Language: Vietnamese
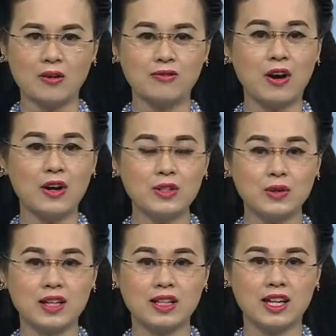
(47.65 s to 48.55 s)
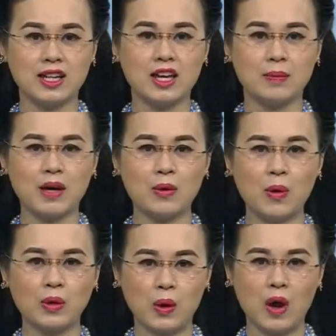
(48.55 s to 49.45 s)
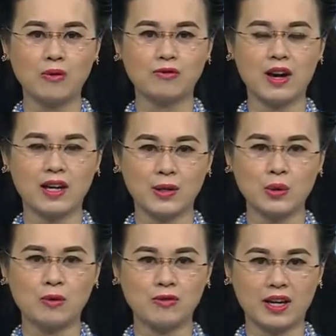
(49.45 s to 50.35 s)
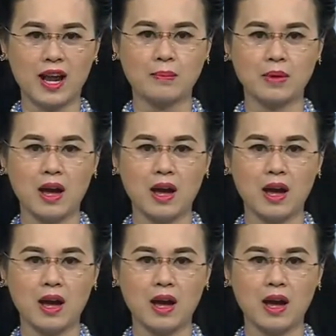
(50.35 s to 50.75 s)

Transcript: Phó Chủ tịch Liên hiệp các hội khoa học và kỹ thuật Việt Nam